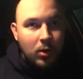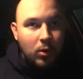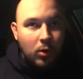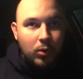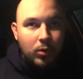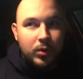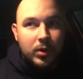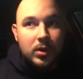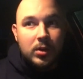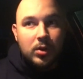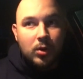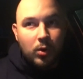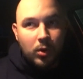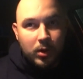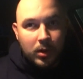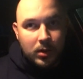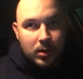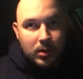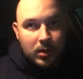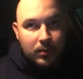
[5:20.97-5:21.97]
он не
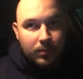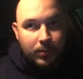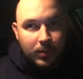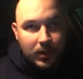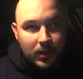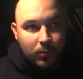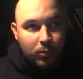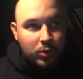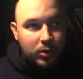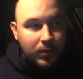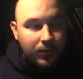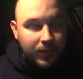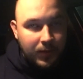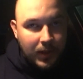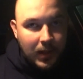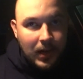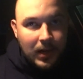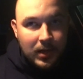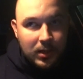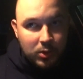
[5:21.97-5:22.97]
сходится, потому что
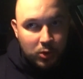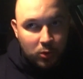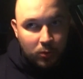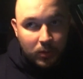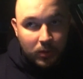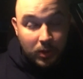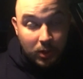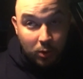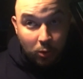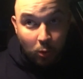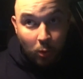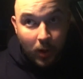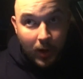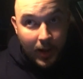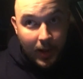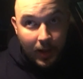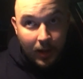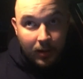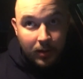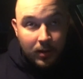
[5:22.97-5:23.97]
финальная сумма это
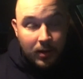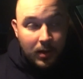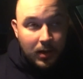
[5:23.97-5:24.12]
другая.